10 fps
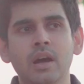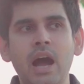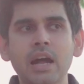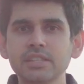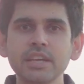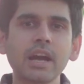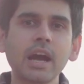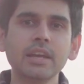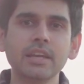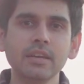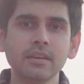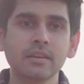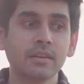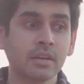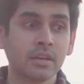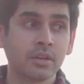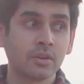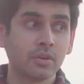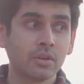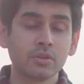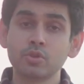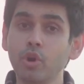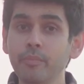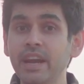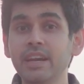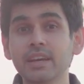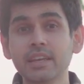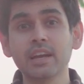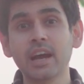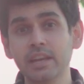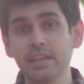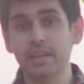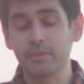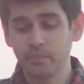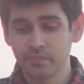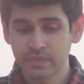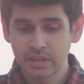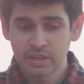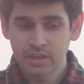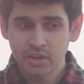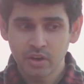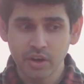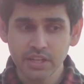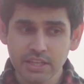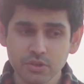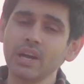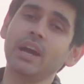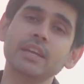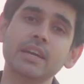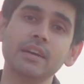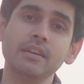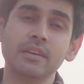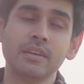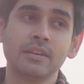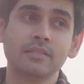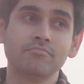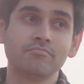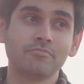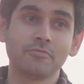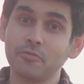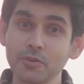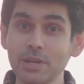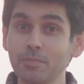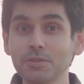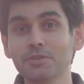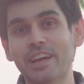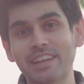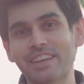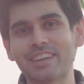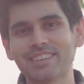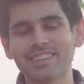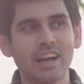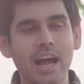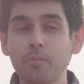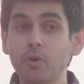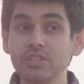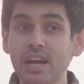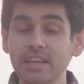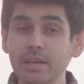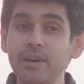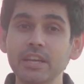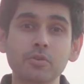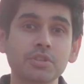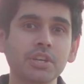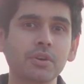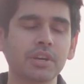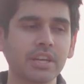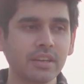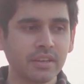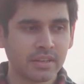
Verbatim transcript: आज की कहानी दो मेंढक की कहानी है और ये जो कहानी है वो सबको सुनानी है आपको जान के बड़ी खुशी होगी